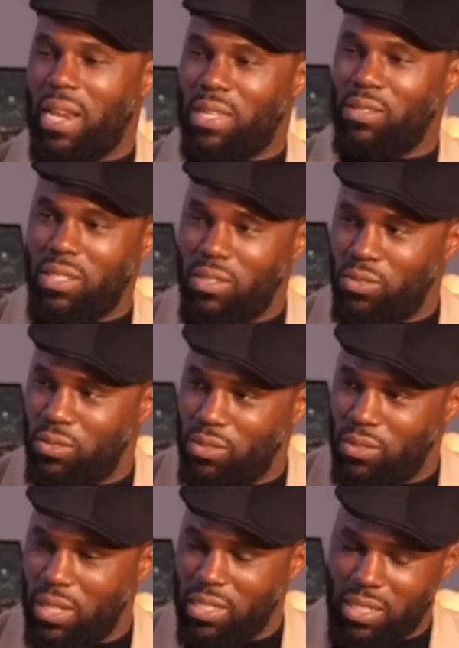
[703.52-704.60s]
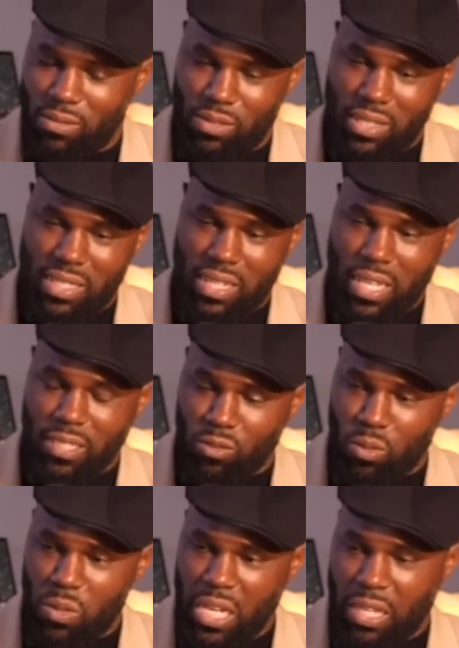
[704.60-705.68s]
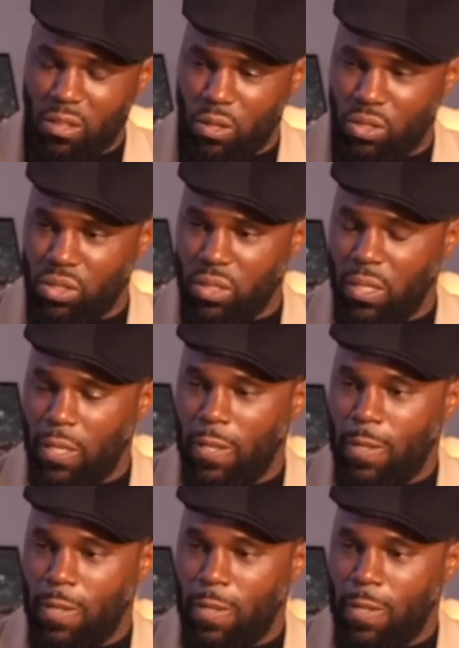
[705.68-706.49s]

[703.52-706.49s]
à la sortie de la séance de dédicace en 2014.